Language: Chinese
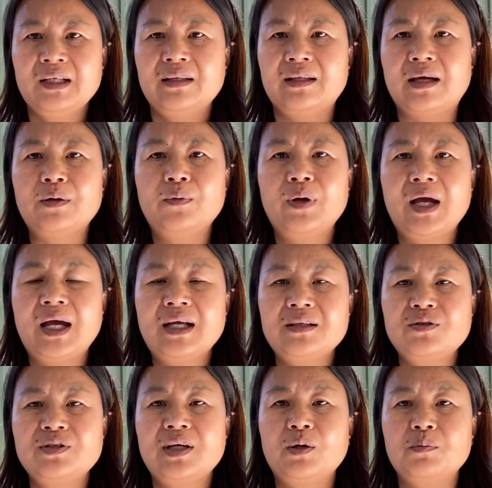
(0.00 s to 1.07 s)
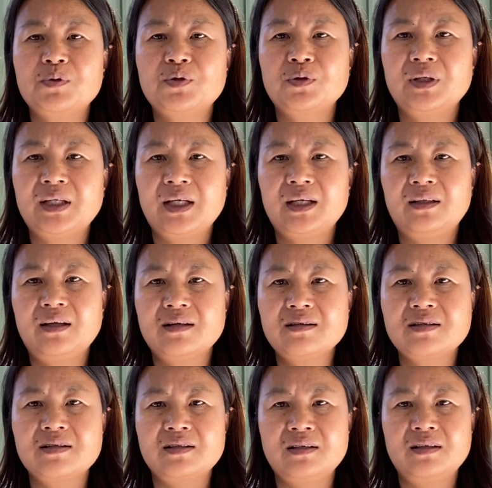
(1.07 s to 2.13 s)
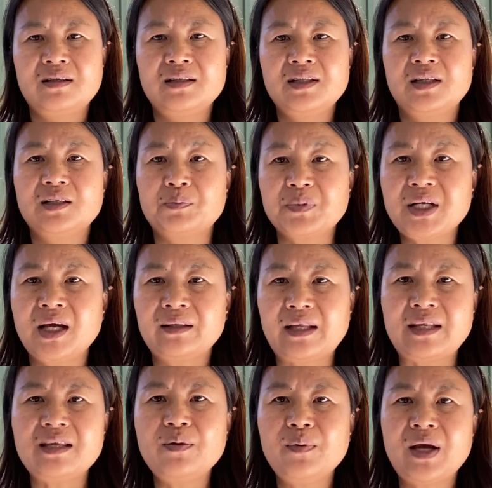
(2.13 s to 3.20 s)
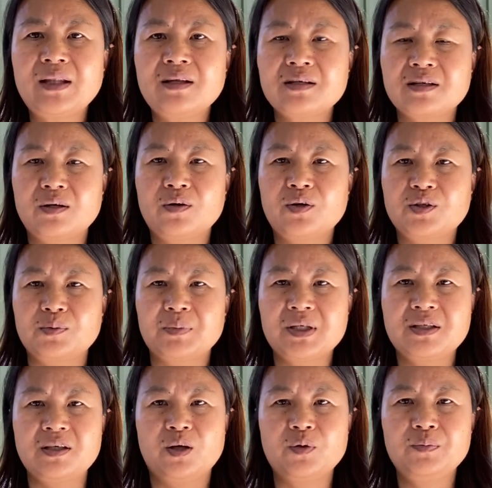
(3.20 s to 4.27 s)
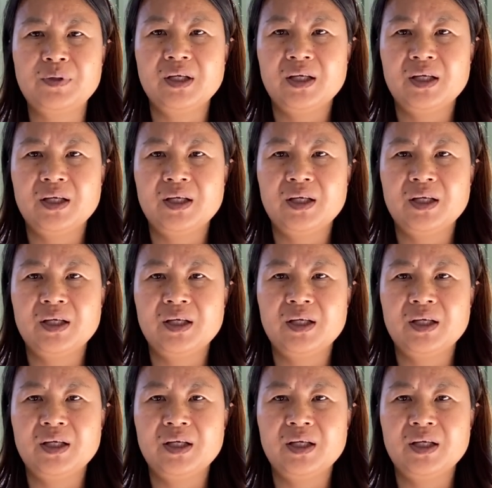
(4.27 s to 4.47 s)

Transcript: 南瓜就像我们说的，当时叫什么唱南泥湾的时候，什么小